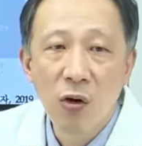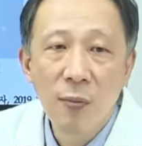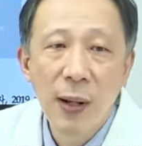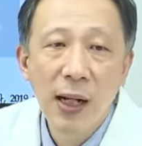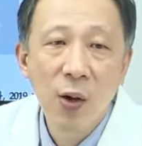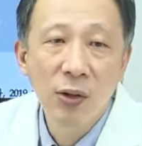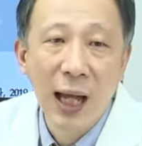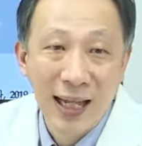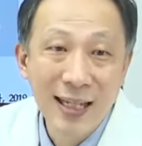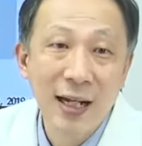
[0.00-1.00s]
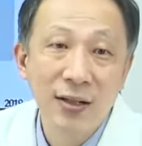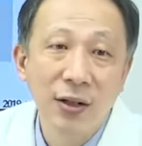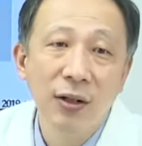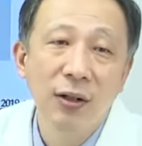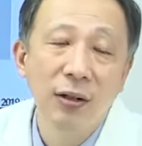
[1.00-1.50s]
언급할 내용은
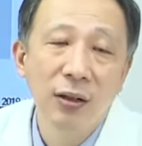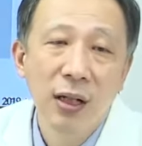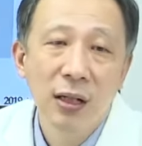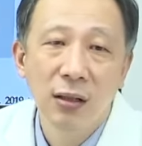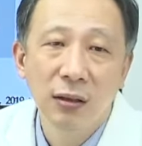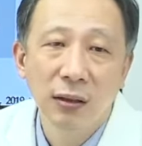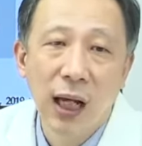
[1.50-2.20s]
아니라서 어,